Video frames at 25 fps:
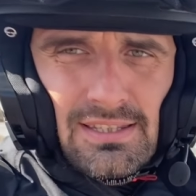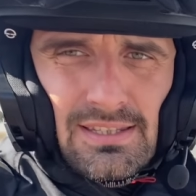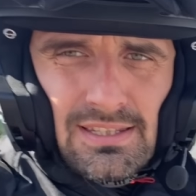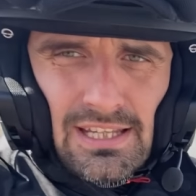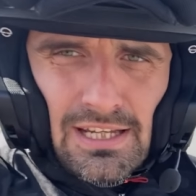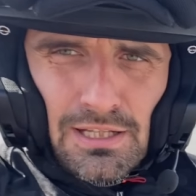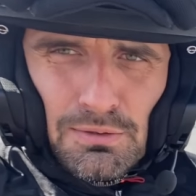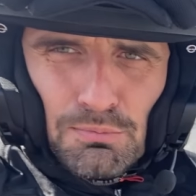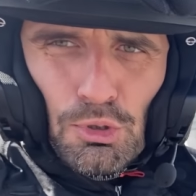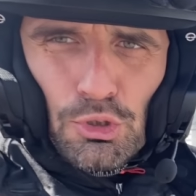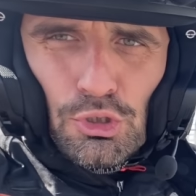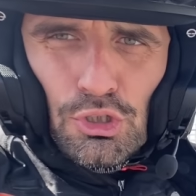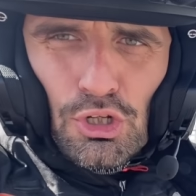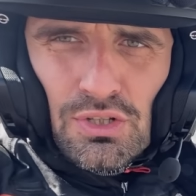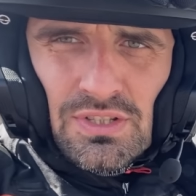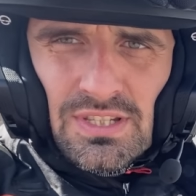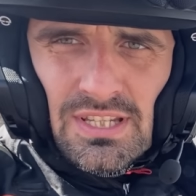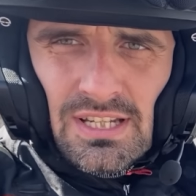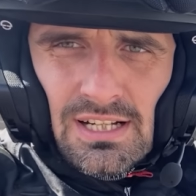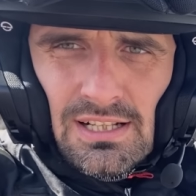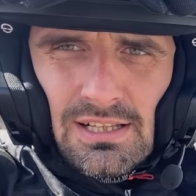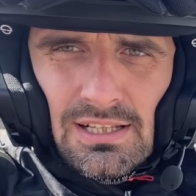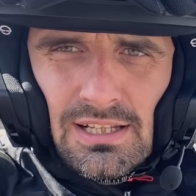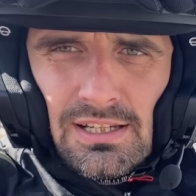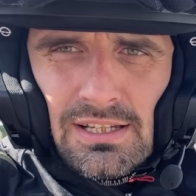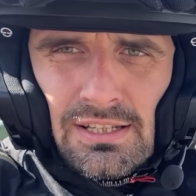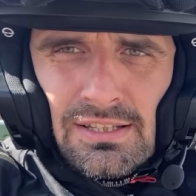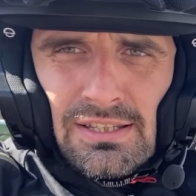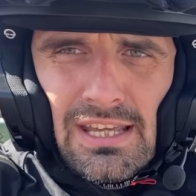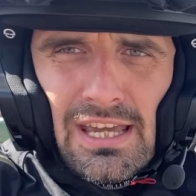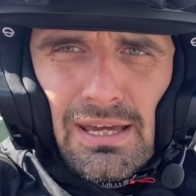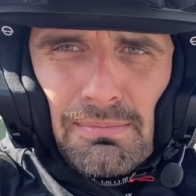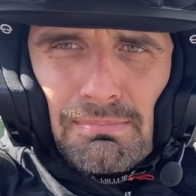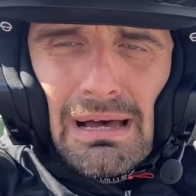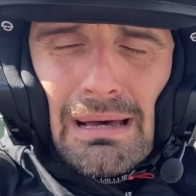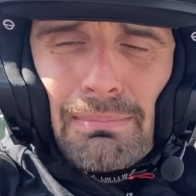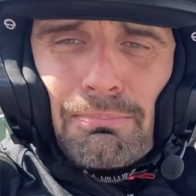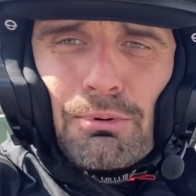ten motocykl
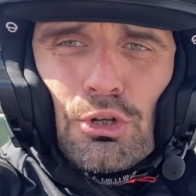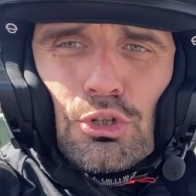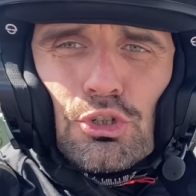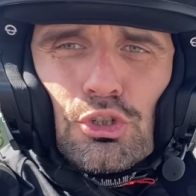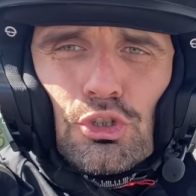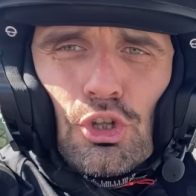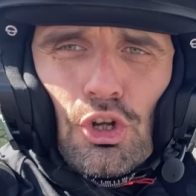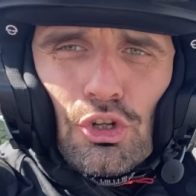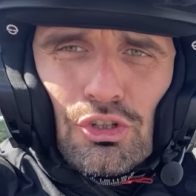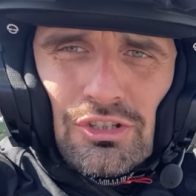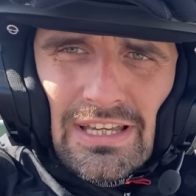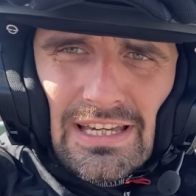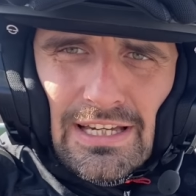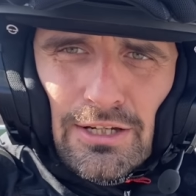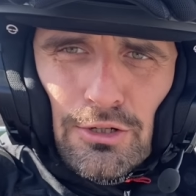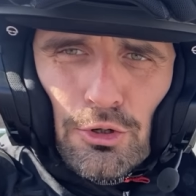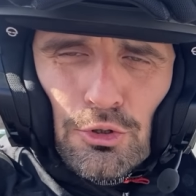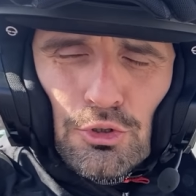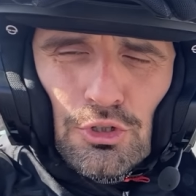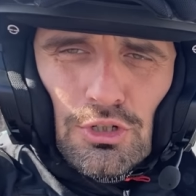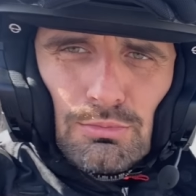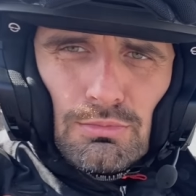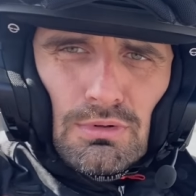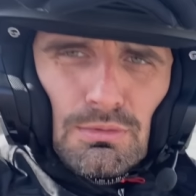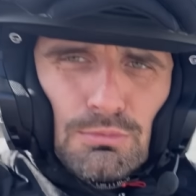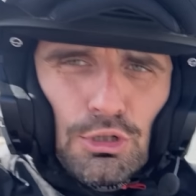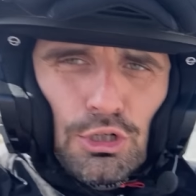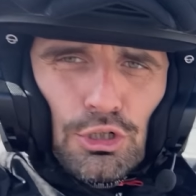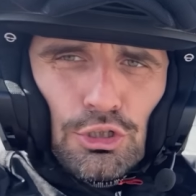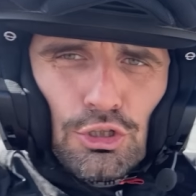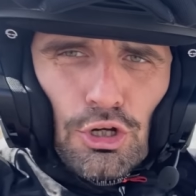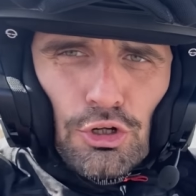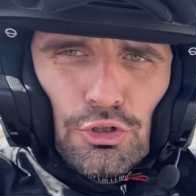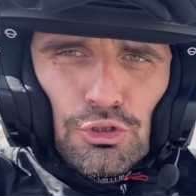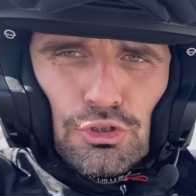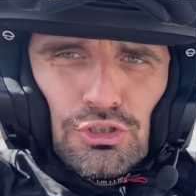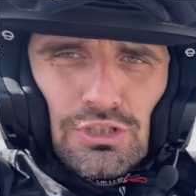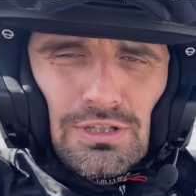nie ma być do tego, żeby
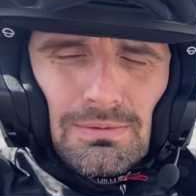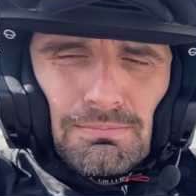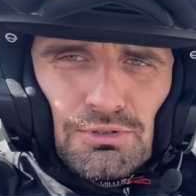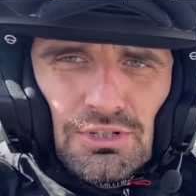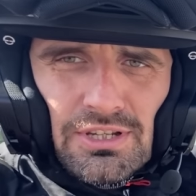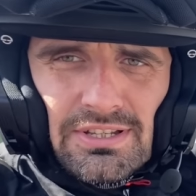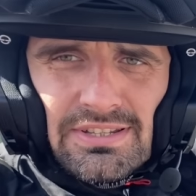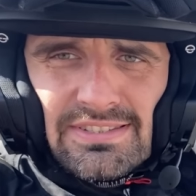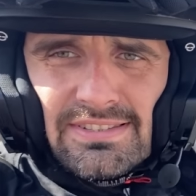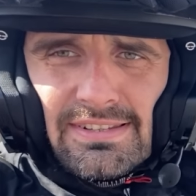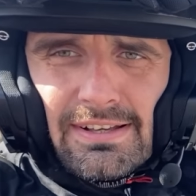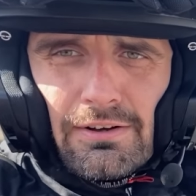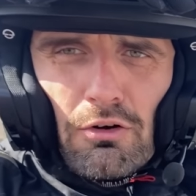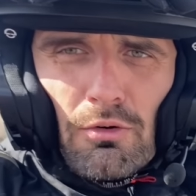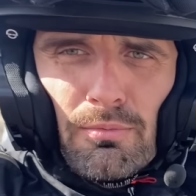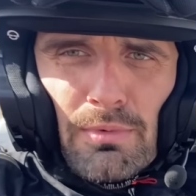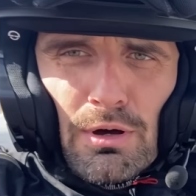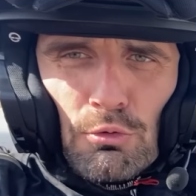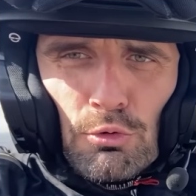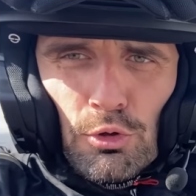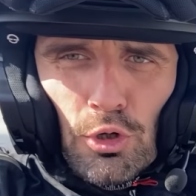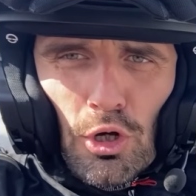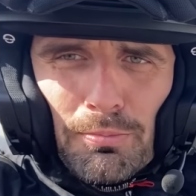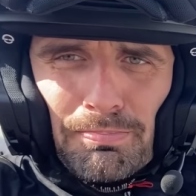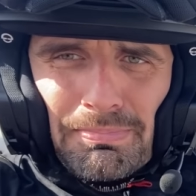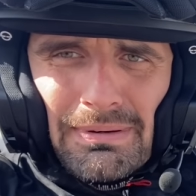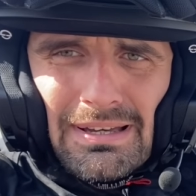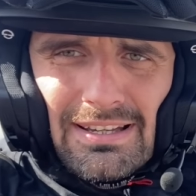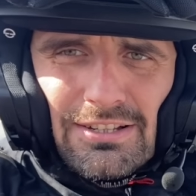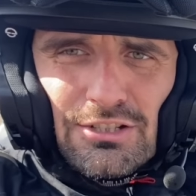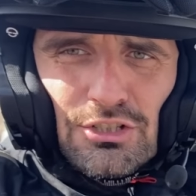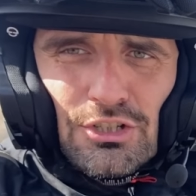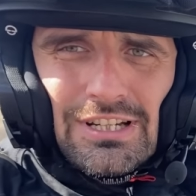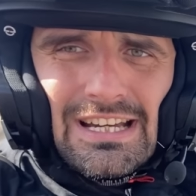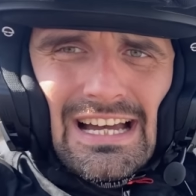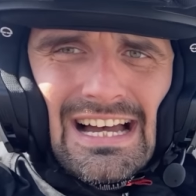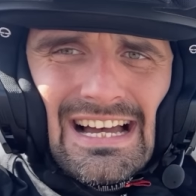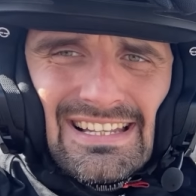mknąć nim przez całą Europę
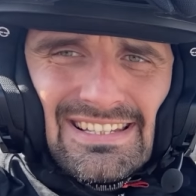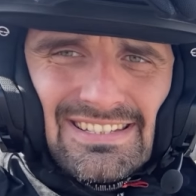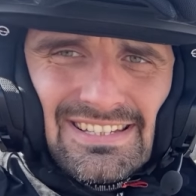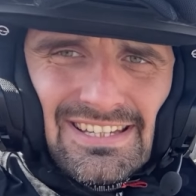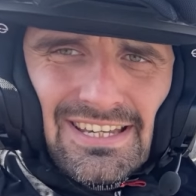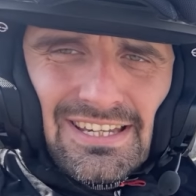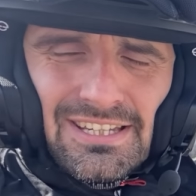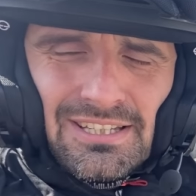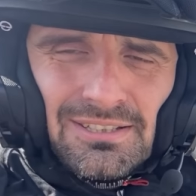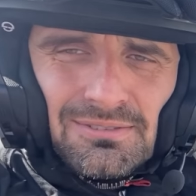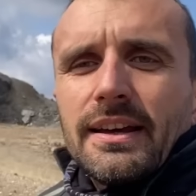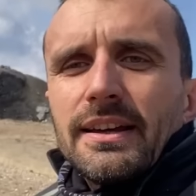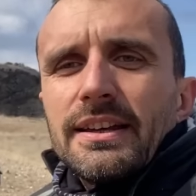czy Azję.